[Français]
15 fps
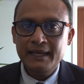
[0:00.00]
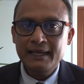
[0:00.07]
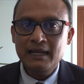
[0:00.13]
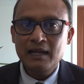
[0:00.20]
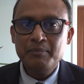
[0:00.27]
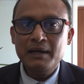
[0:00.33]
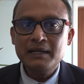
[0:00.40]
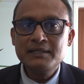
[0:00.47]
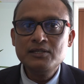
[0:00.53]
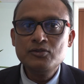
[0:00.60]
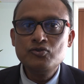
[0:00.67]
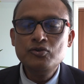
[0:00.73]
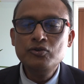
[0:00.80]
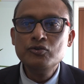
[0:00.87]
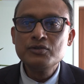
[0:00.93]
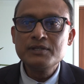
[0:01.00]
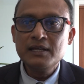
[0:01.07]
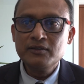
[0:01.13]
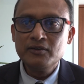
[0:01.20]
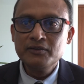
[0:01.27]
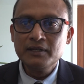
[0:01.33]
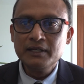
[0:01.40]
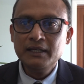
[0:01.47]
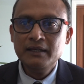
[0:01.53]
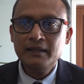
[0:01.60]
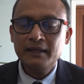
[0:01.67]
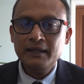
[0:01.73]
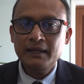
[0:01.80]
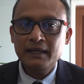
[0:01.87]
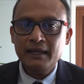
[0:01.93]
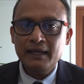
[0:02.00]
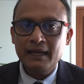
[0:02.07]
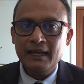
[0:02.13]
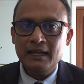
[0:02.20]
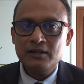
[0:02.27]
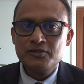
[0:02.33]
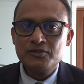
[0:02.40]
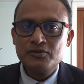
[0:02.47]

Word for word: et la partie sud de Saint-André. Il